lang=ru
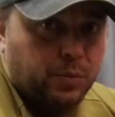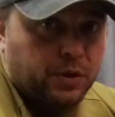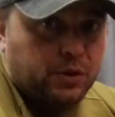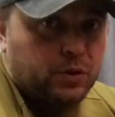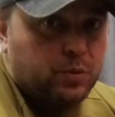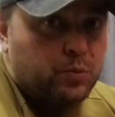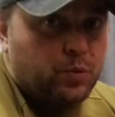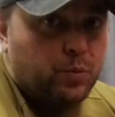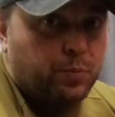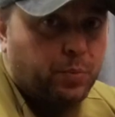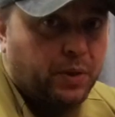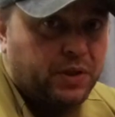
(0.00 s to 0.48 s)

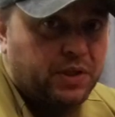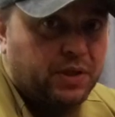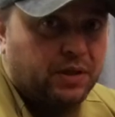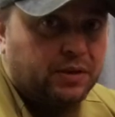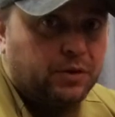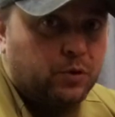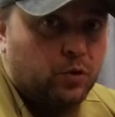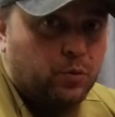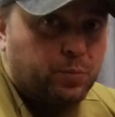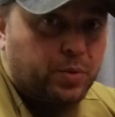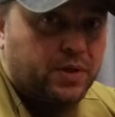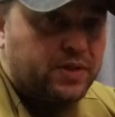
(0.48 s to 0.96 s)
Поэтому,
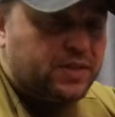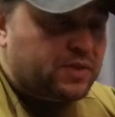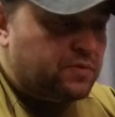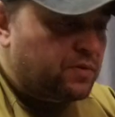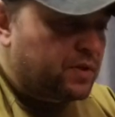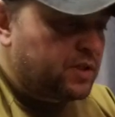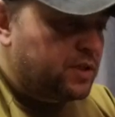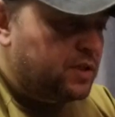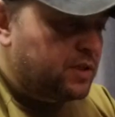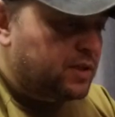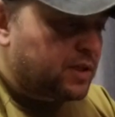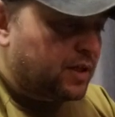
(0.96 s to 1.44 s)
понятно, у
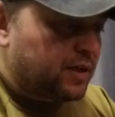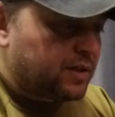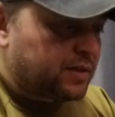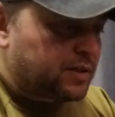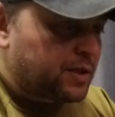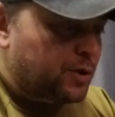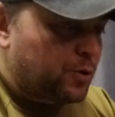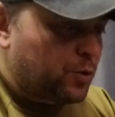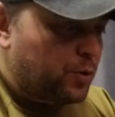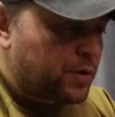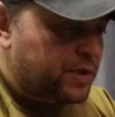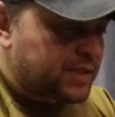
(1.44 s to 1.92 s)
производителя
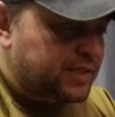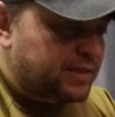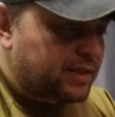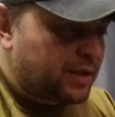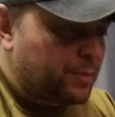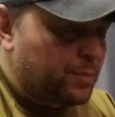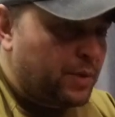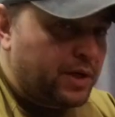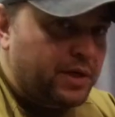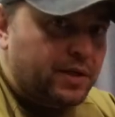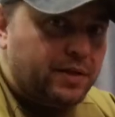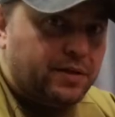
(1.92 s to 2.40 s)
такое
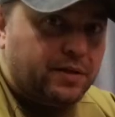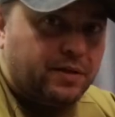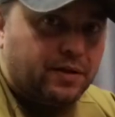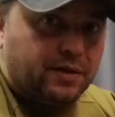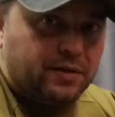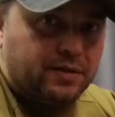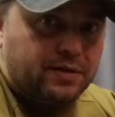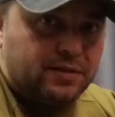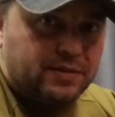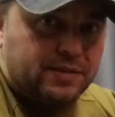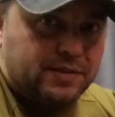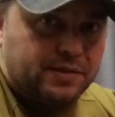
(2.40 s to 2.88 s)

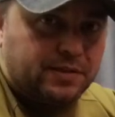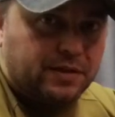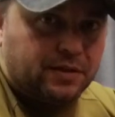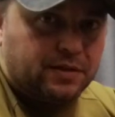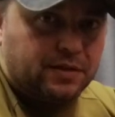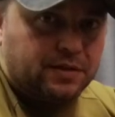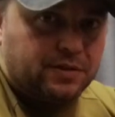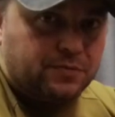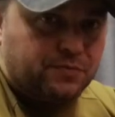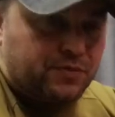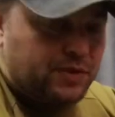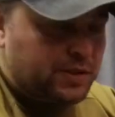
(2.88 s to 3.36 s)
стремление
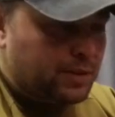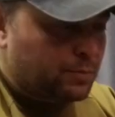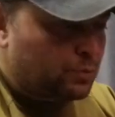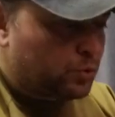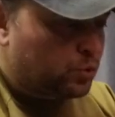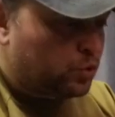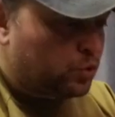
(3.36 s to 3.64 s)
сделать всем